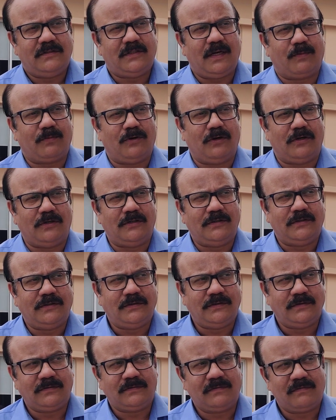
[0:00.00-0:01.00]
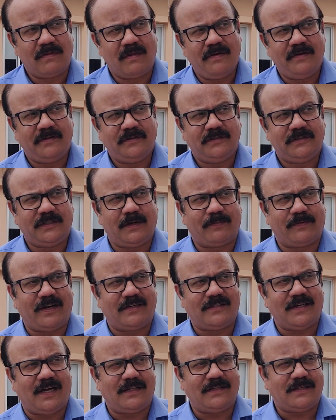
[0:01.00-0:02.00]
सबको
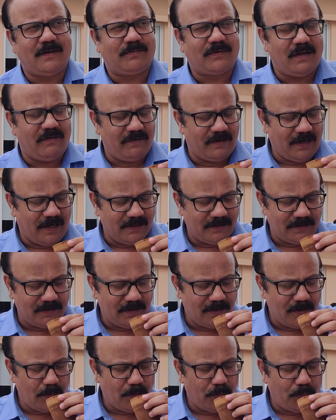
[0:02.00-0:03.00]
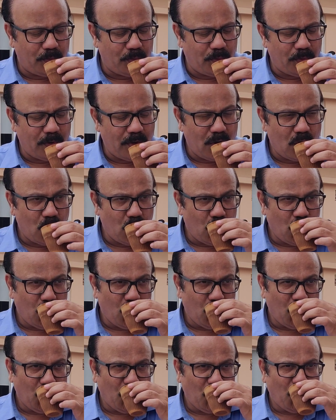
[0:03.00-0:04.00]
सबका साथ सबका विकास तो ये
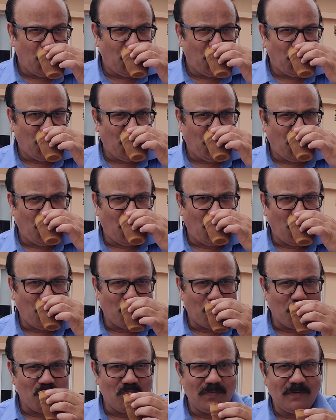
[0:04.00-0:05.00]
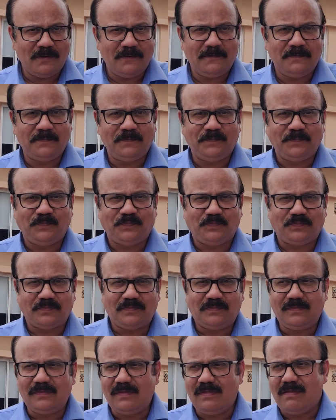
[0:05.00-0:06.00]
कुछ नाम शायद ये नहीं लेना
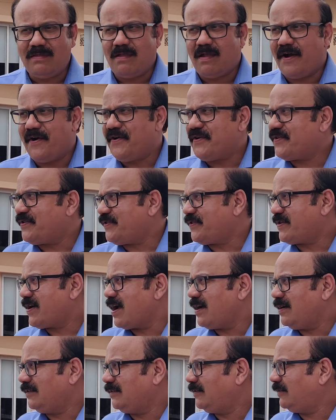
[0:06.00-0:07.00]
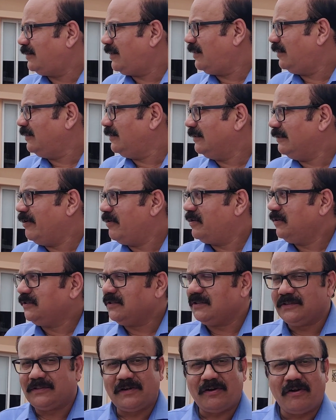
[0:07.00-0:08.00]
चाहते बट यस रोड की
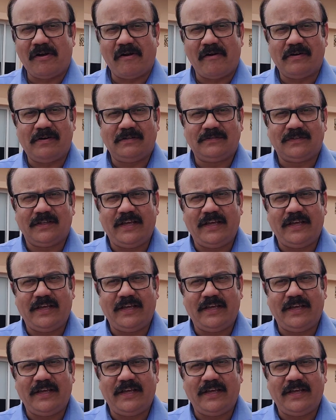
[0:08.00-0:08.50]
क्वालिटी अच्छी थी